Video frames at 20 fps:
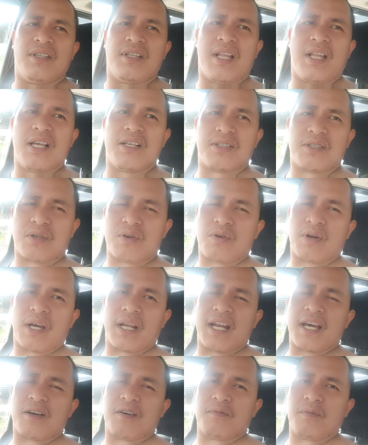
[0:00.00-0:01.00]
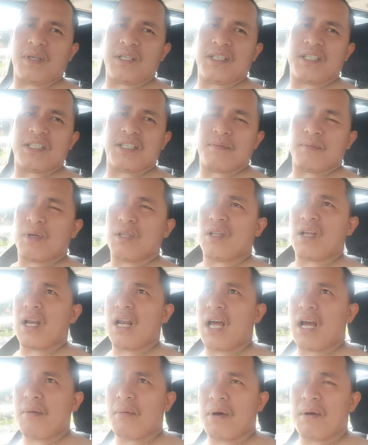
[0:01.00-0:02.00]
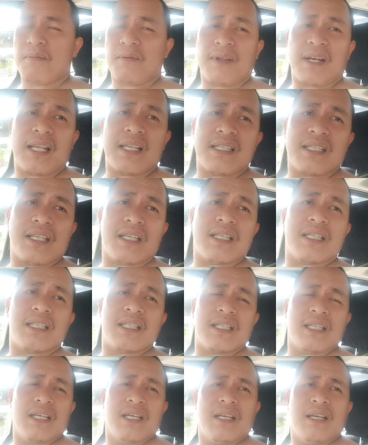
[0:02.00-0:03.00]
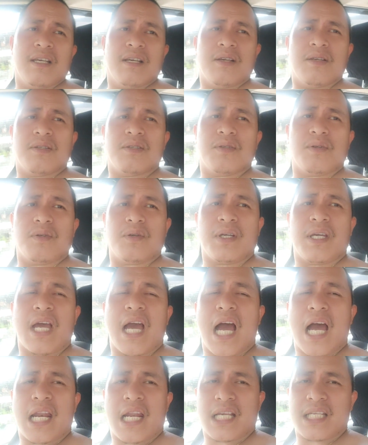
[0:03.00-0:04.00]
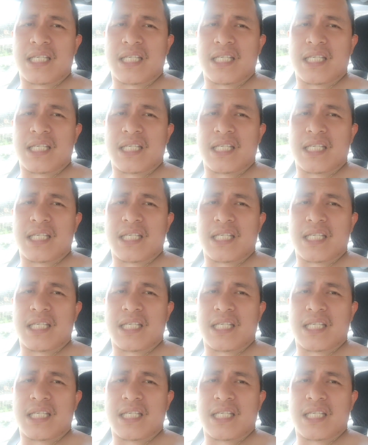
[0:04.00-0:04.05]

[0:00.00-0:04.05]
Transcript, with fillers: na strong kay na ako misis about ana mga finances so iyahan na